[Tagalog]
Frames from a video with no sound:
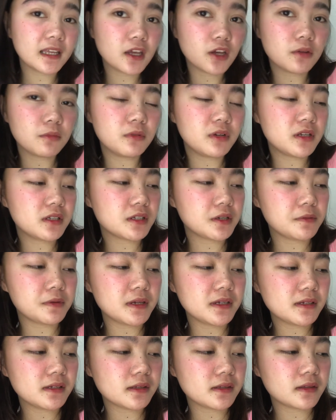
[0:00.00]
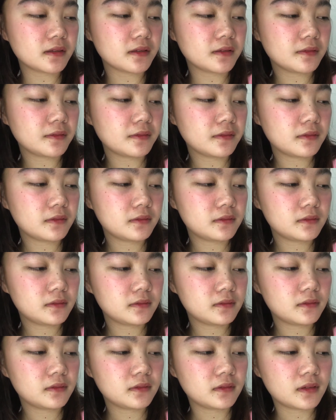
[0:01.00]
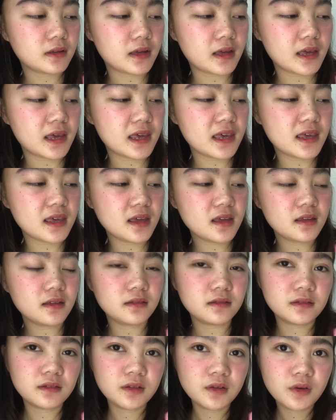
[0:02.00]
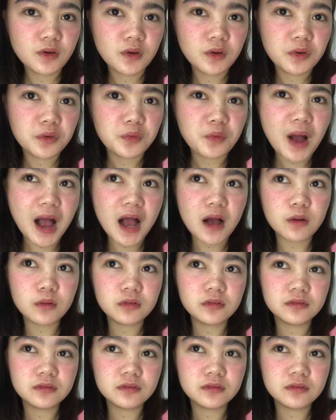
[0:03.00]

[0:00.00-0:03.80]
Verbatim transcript: ko muna sa wrist. Ayan. Wow.